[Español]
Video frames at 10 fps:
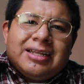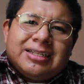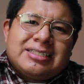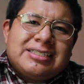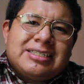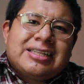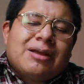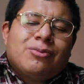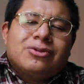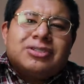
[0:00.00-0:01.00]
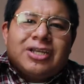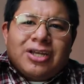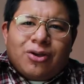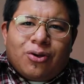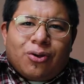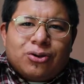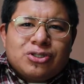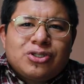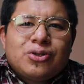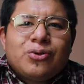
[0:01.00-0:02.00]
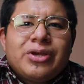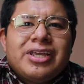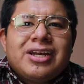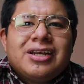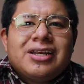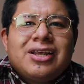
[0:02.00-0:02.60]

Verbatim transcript: necesitamos construir